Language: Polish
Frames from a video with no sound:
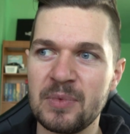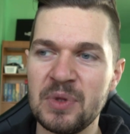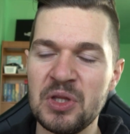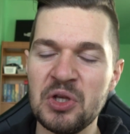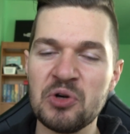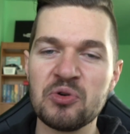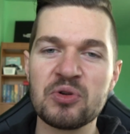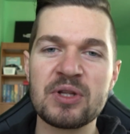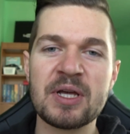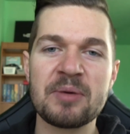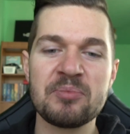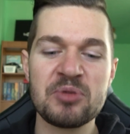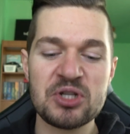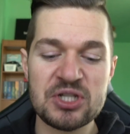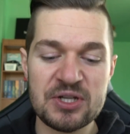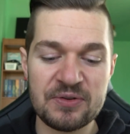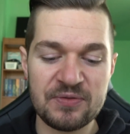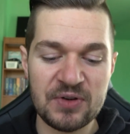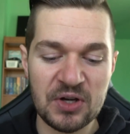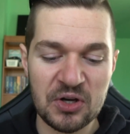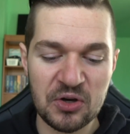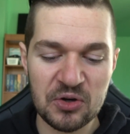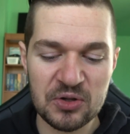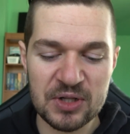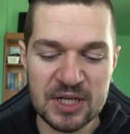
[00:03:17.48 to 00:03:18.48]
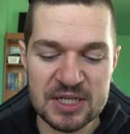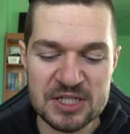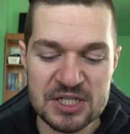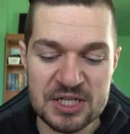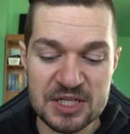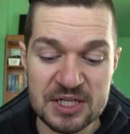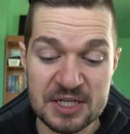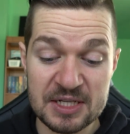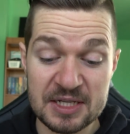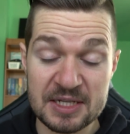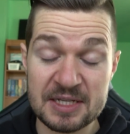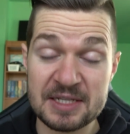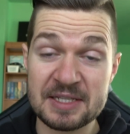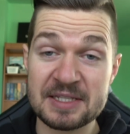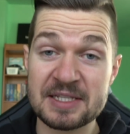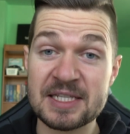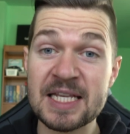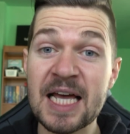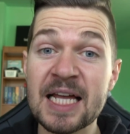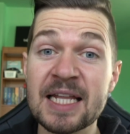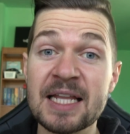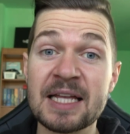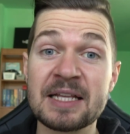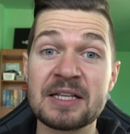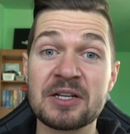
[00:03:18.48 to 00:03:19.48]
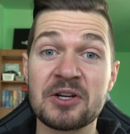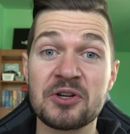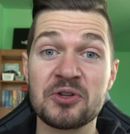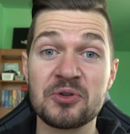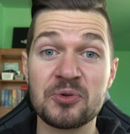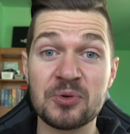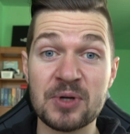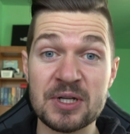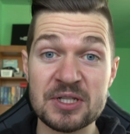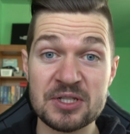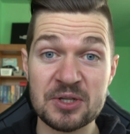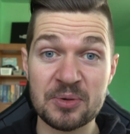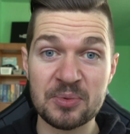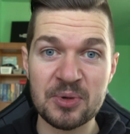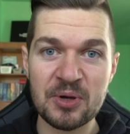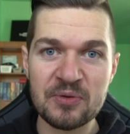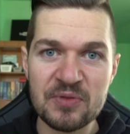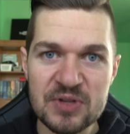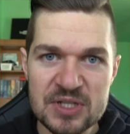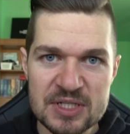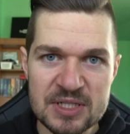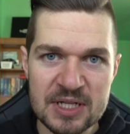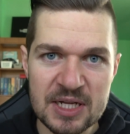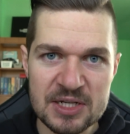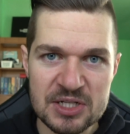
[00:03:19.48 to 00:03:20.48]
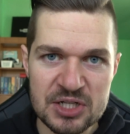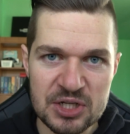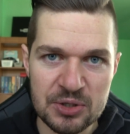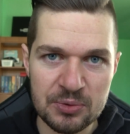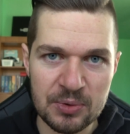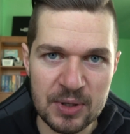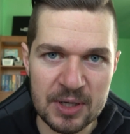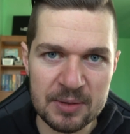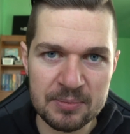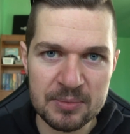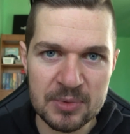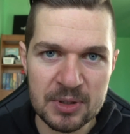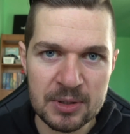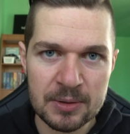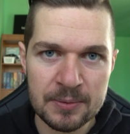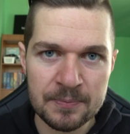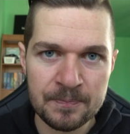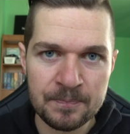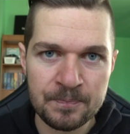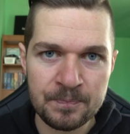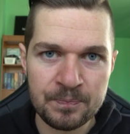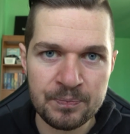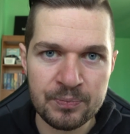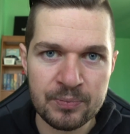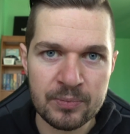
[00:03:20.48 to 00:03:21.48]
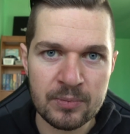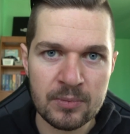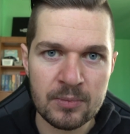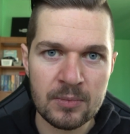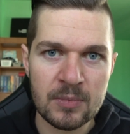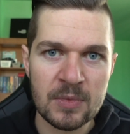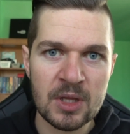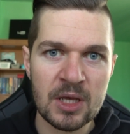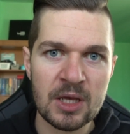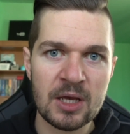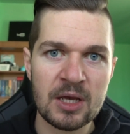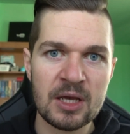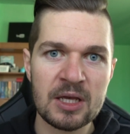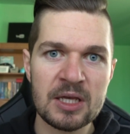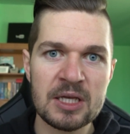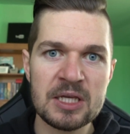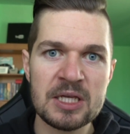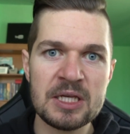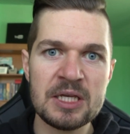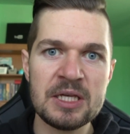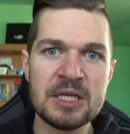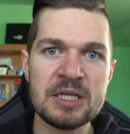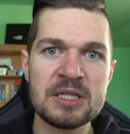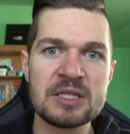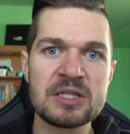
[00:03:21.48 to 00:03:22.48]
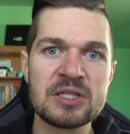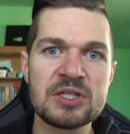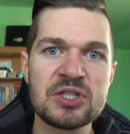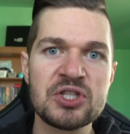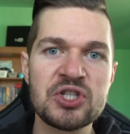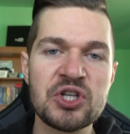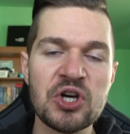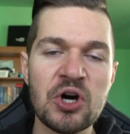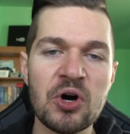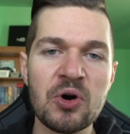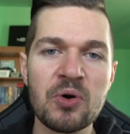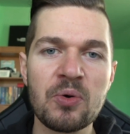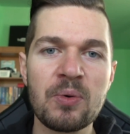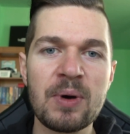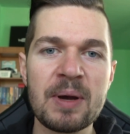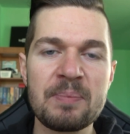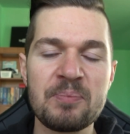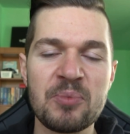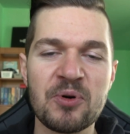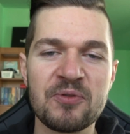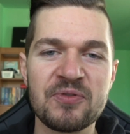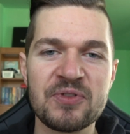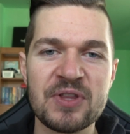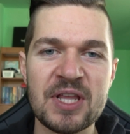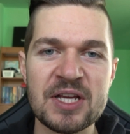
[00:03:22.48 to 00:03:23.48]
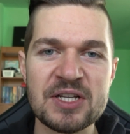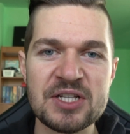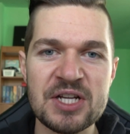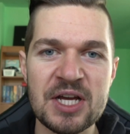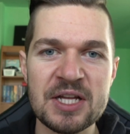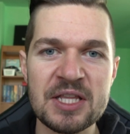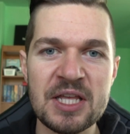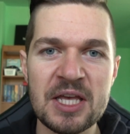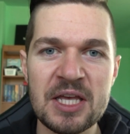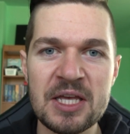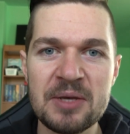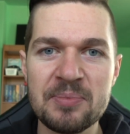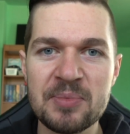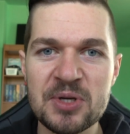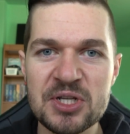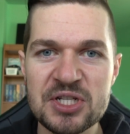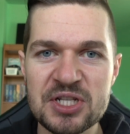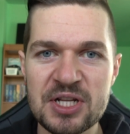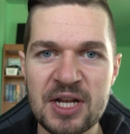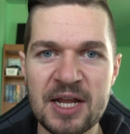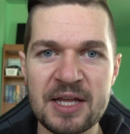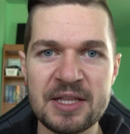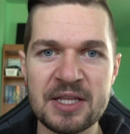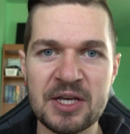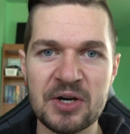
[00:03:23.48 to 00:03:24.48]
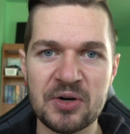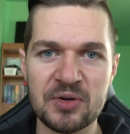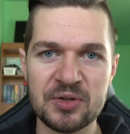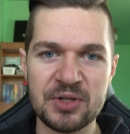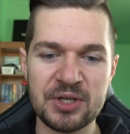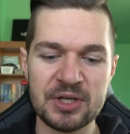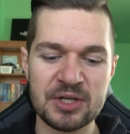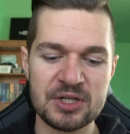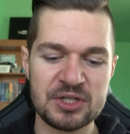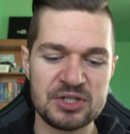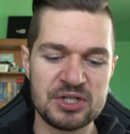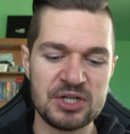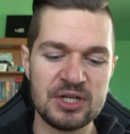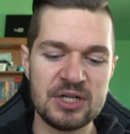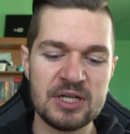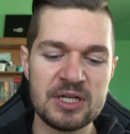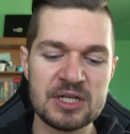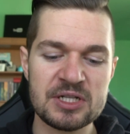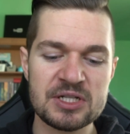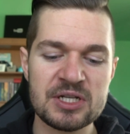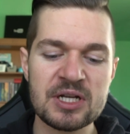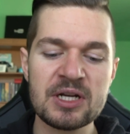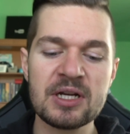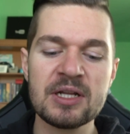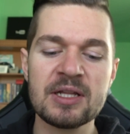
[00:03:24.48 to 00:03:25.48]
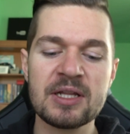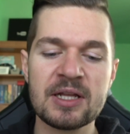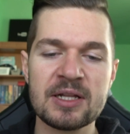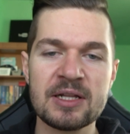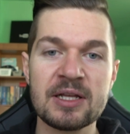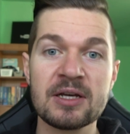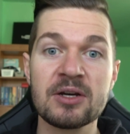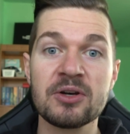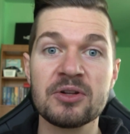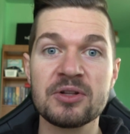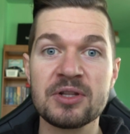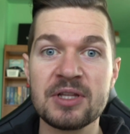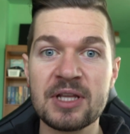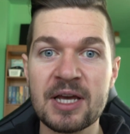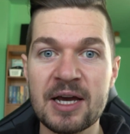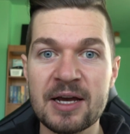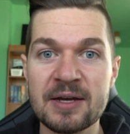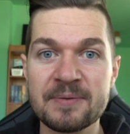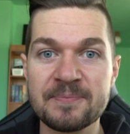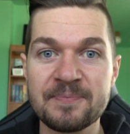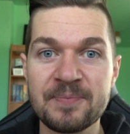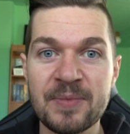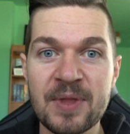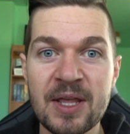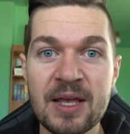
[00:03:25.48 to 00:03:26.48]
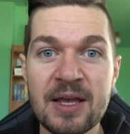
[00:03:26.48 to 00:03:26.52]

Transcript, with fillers: nie uda mi się wykonać zadań, które sobie wyznaczyłem i ciągłe powtarzanie i myślenie o nich. Czyli jeżeli danego dnia